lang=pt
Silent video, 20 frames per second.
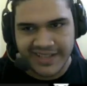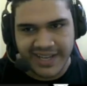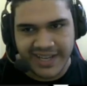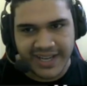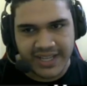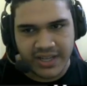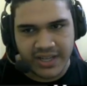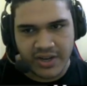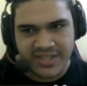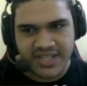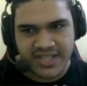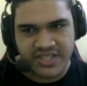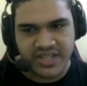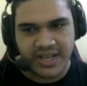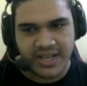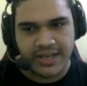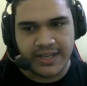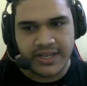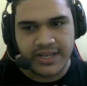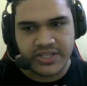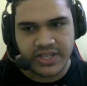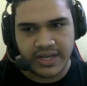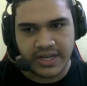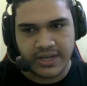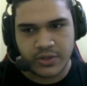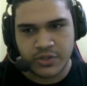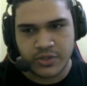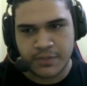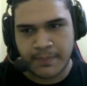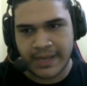E aqui na nossa tier list,
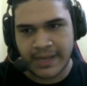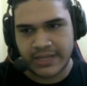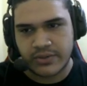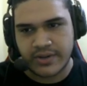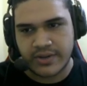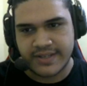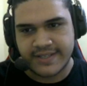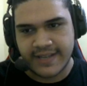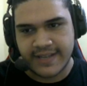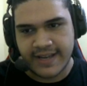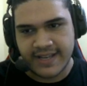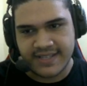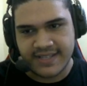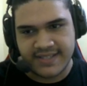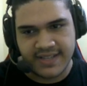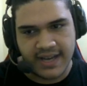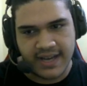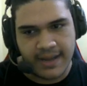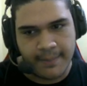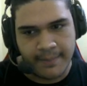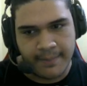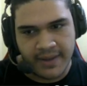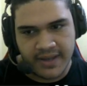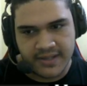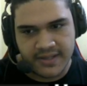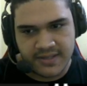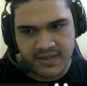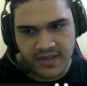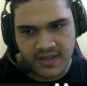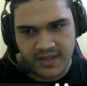além dos padrões S, A,
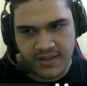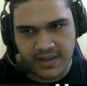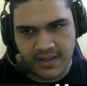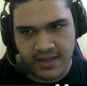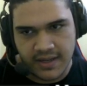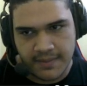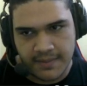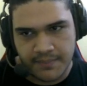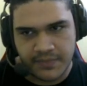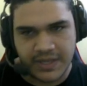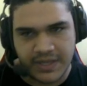B, C, D,